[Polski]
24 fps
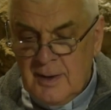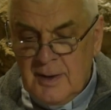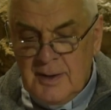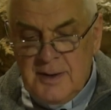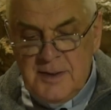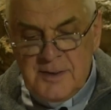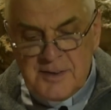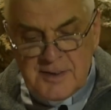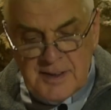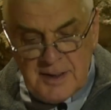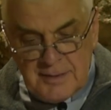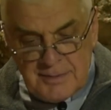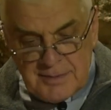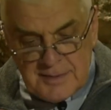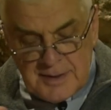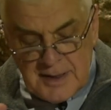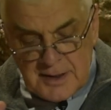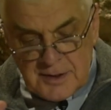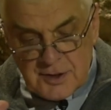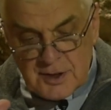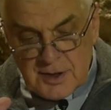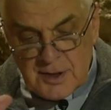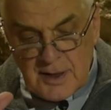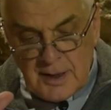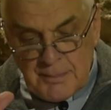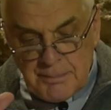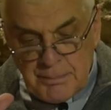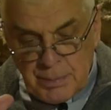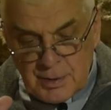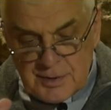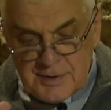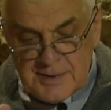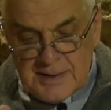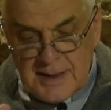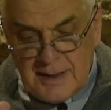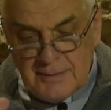i zewnętrzne
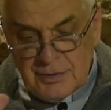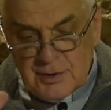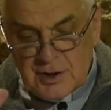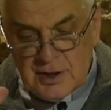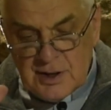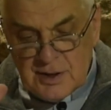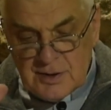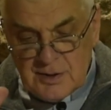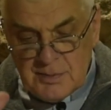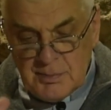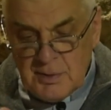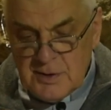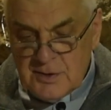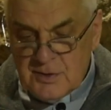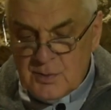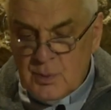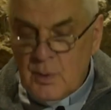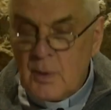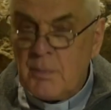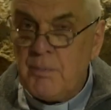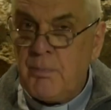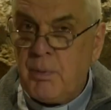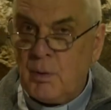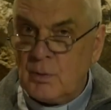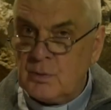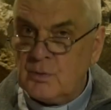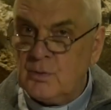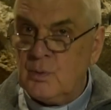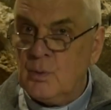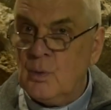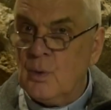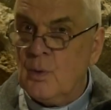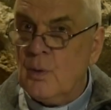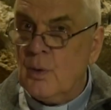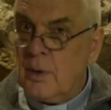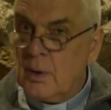poznawcze zmysły
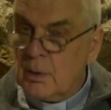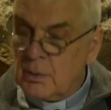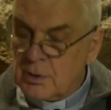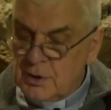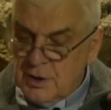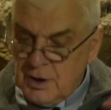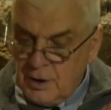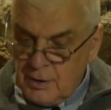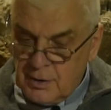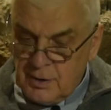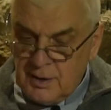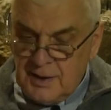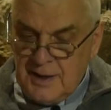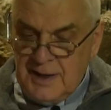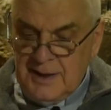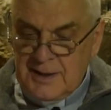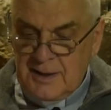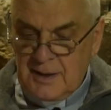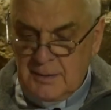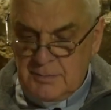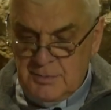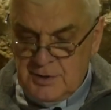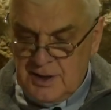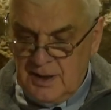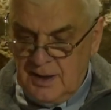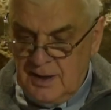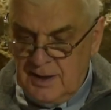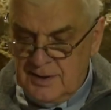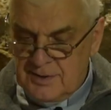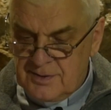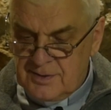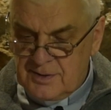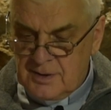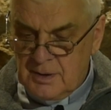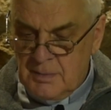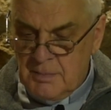posługują się organem
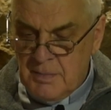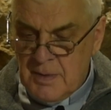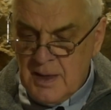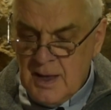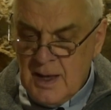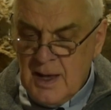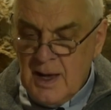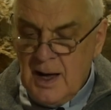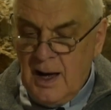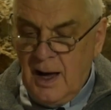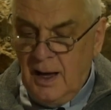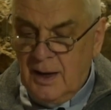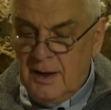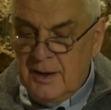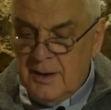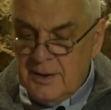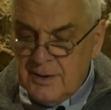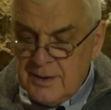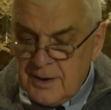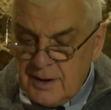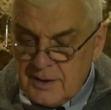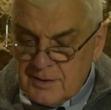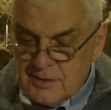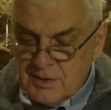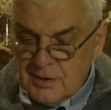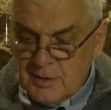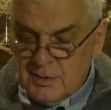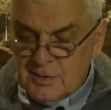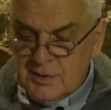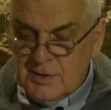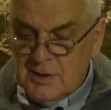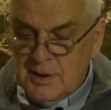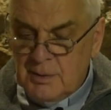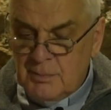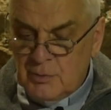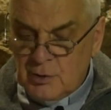cielesnym, ale nie są
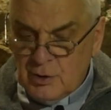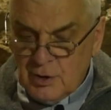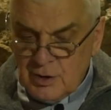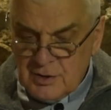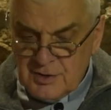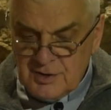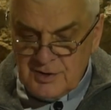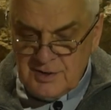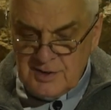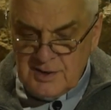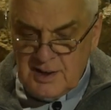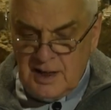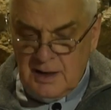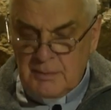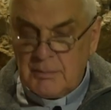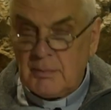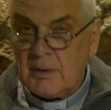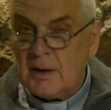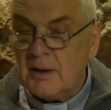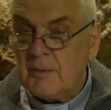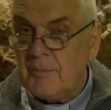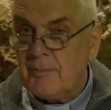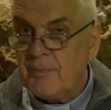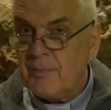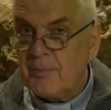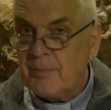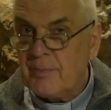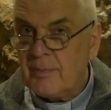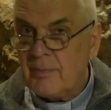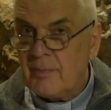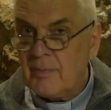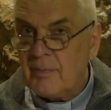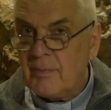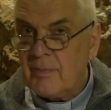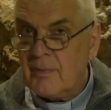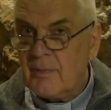z nim tożsame.
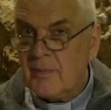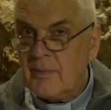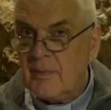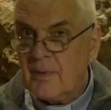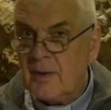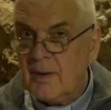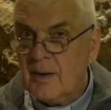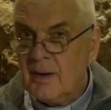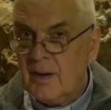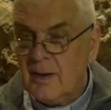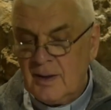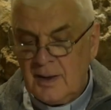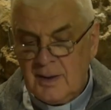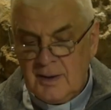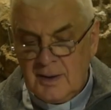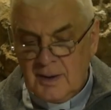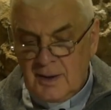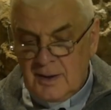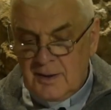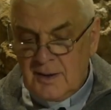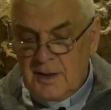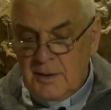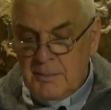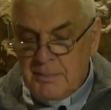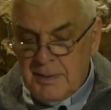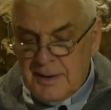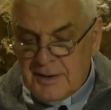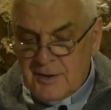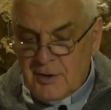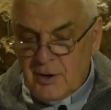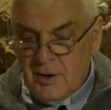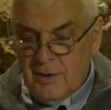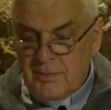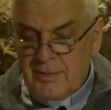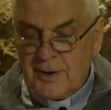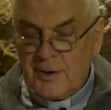Gdy
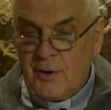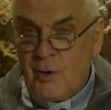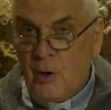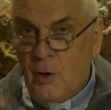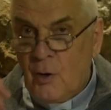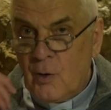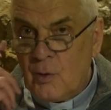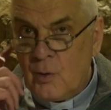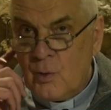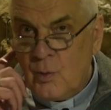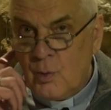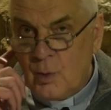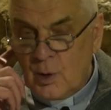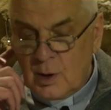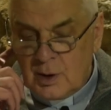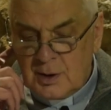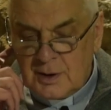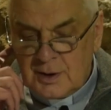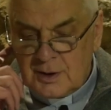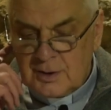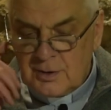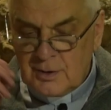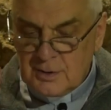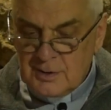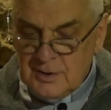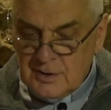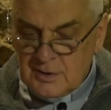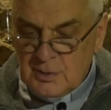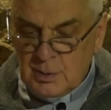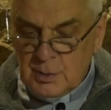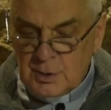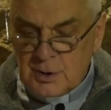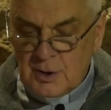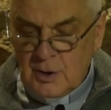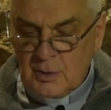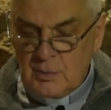Beethoven ogłuch, to nie
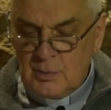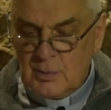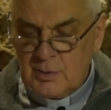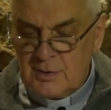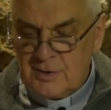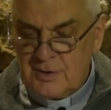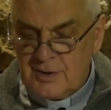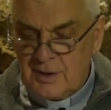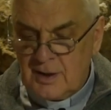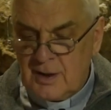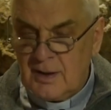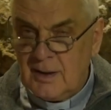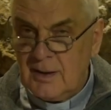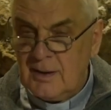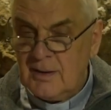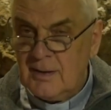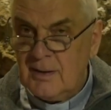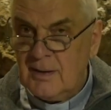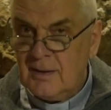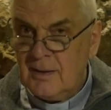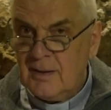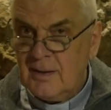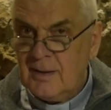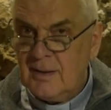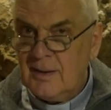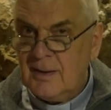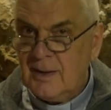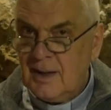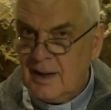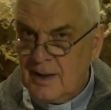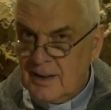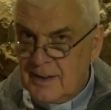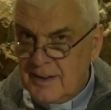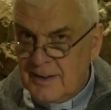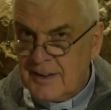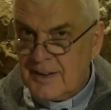słyszał muzyki,
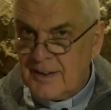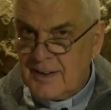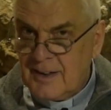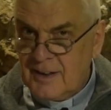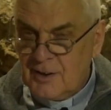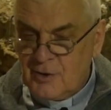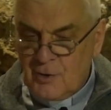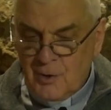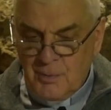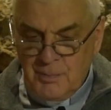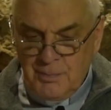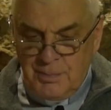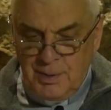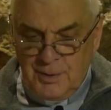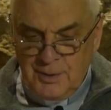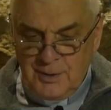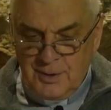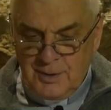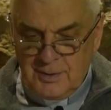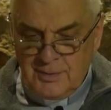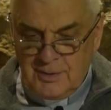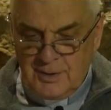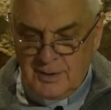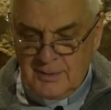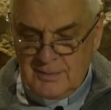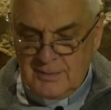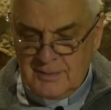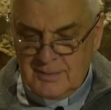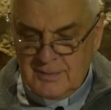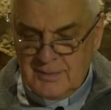ale nadal komponował.